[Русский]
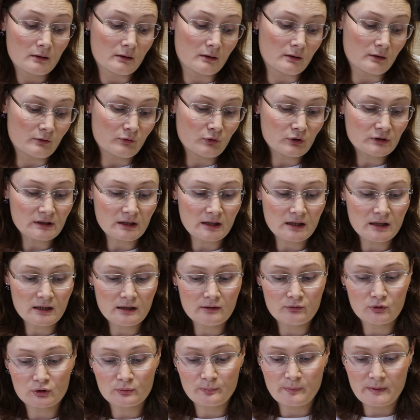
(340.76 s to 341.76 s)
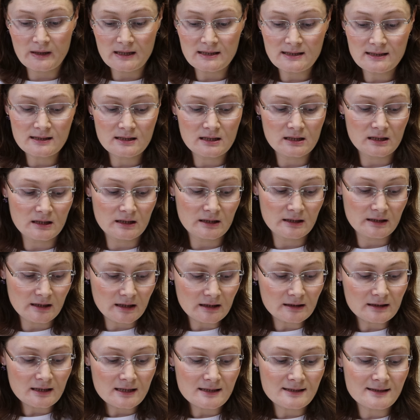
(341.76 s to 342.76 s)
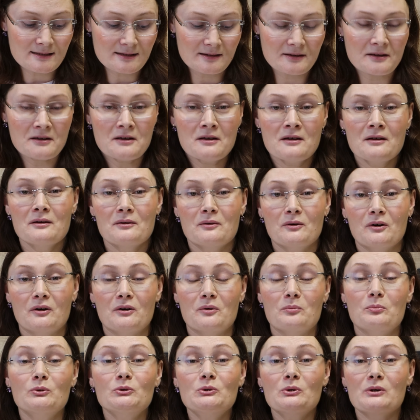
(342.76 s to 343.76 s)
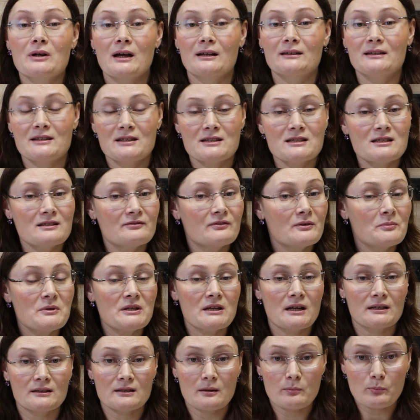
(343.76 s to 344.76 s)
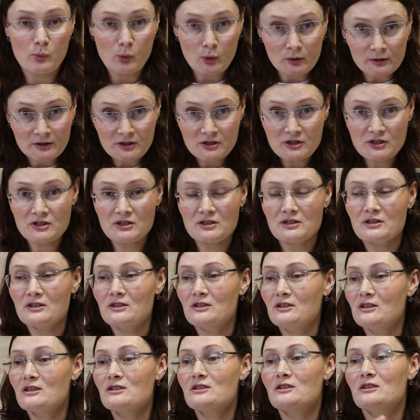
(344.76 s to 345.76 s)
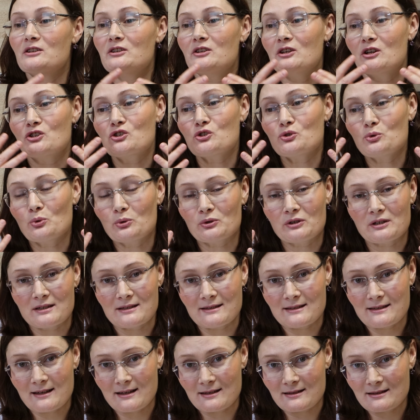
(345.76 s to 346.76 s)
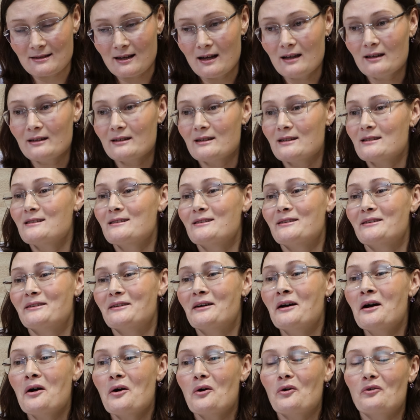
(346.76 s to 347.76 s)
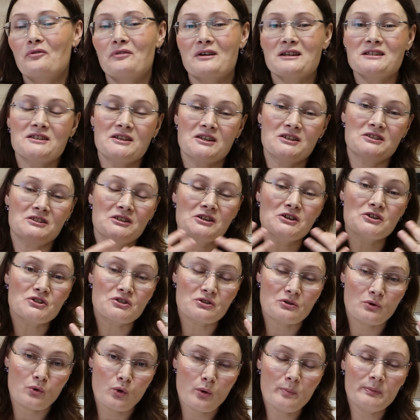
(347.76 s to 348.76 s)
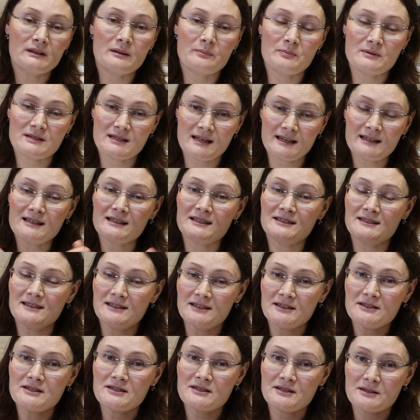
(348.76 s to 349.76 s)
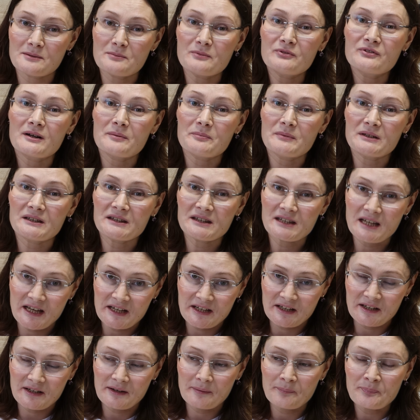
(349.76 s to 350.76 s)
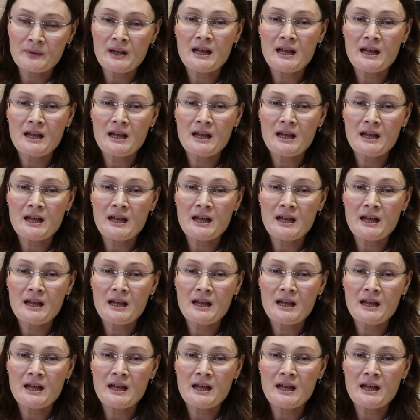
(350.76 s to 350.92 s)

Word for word: А, вот такие вот простые хитрости. А, буду рада, если вы меня дополните. Если я что-то не сказала, если у вас есть личный опыт, обязательно делитесь им в комментариях.